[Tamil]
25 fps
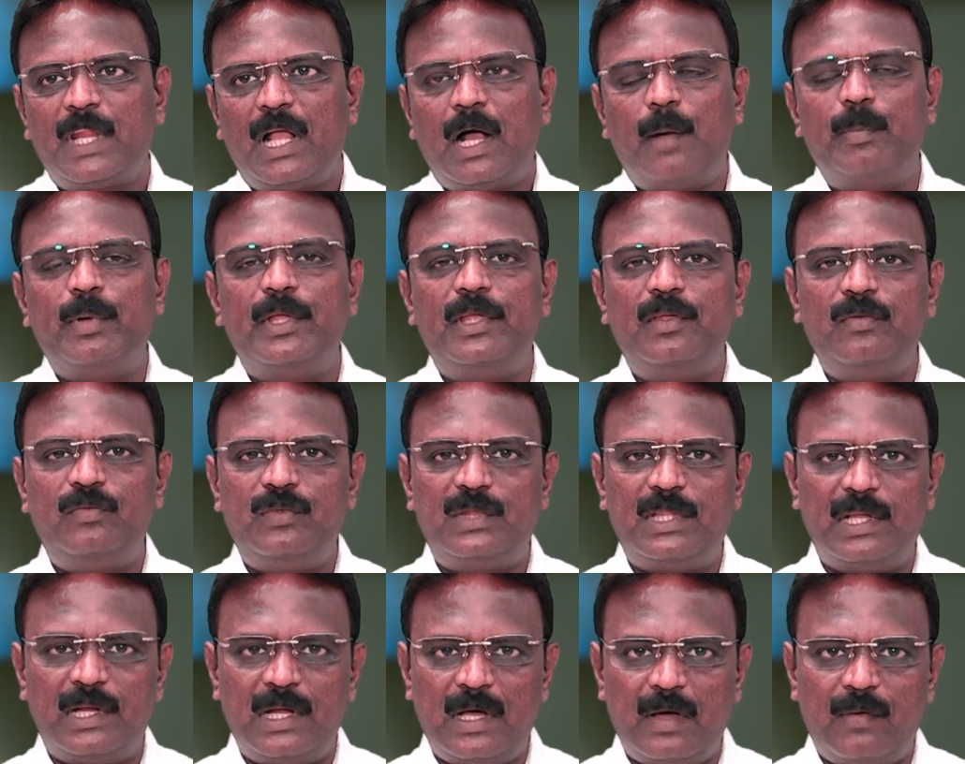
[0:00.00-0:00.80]
அப்போ
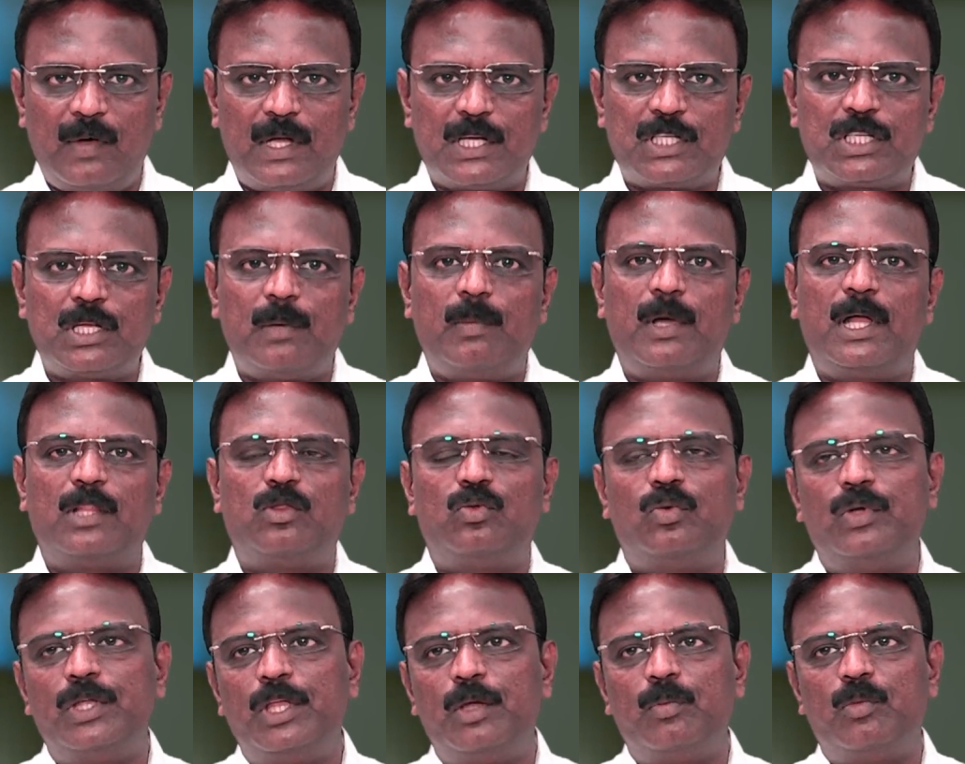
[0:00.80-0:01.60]
இத்தனை வருஷமாக
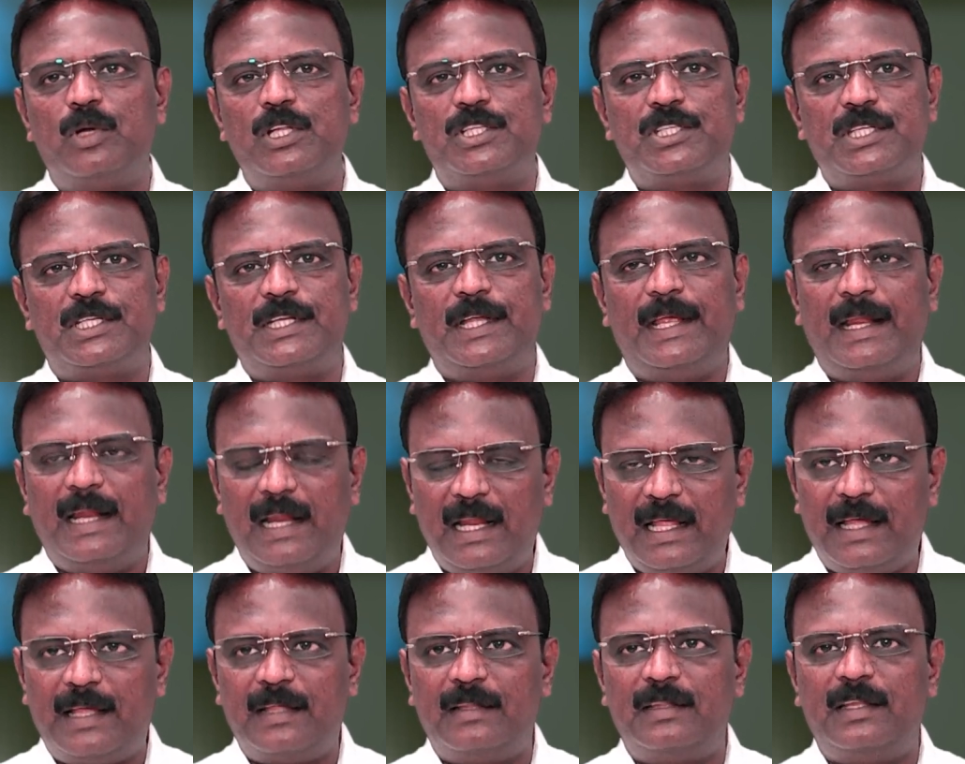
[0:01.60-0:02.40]
தூங்கி முழிச்சிட்டு
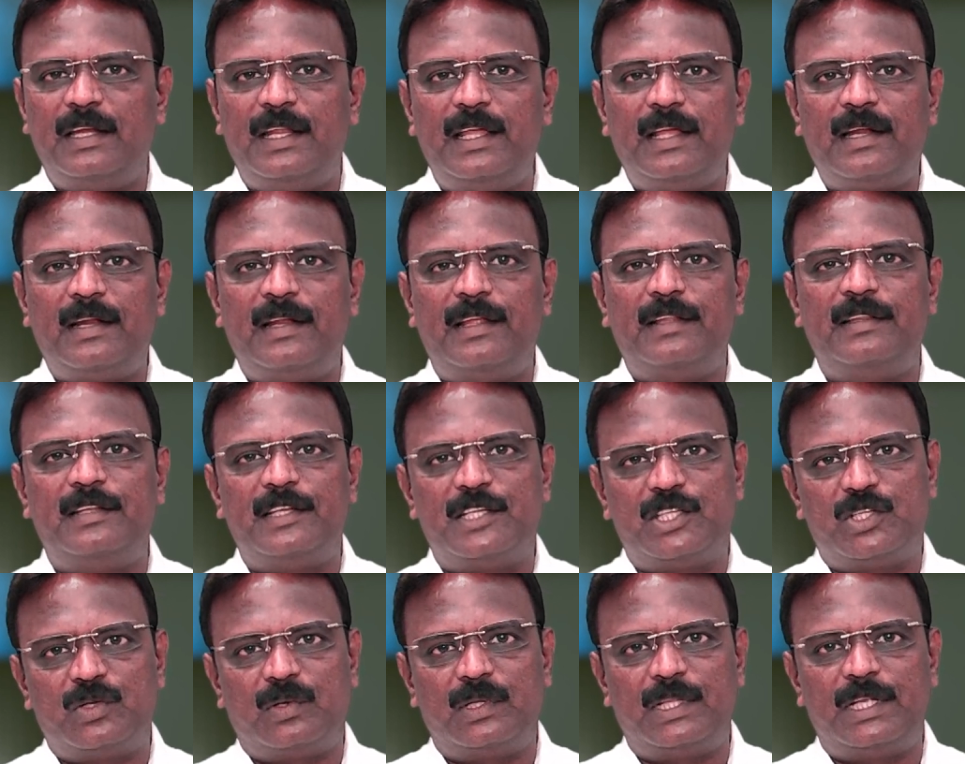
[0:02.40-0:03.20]
இன்னைக்கு திடீர்னு
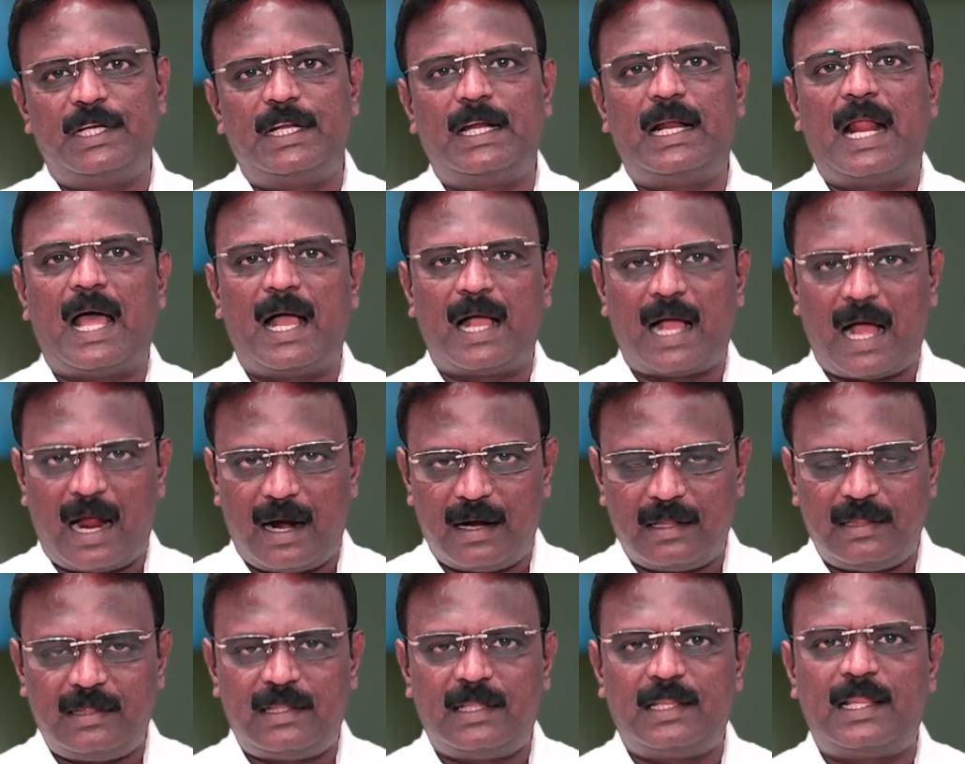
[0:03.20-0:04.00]
எந்திரிச்சு வந்துட்டு நாங்கள்
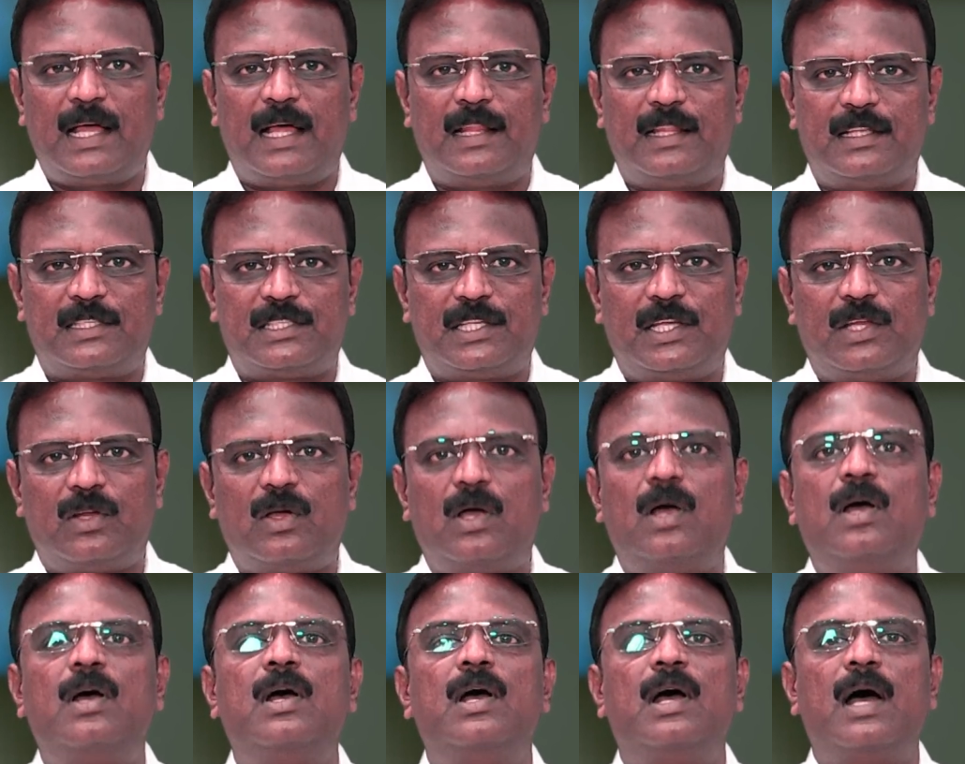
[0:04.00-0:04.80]
அடுத்தது அதை
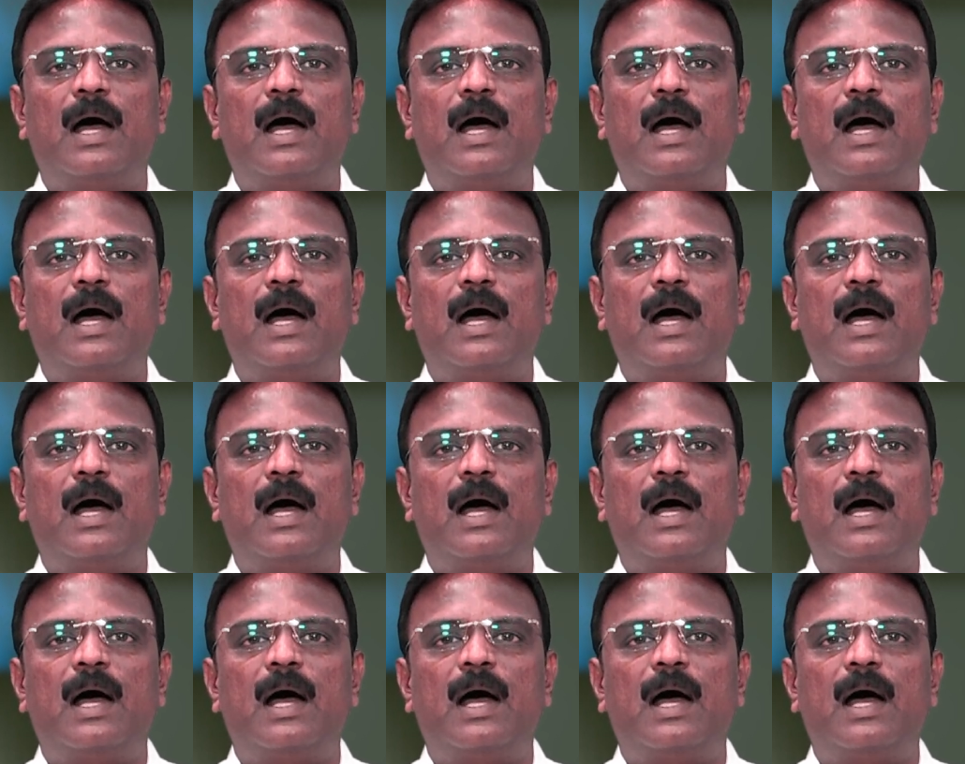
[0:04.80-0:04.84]
செய்கிறோம்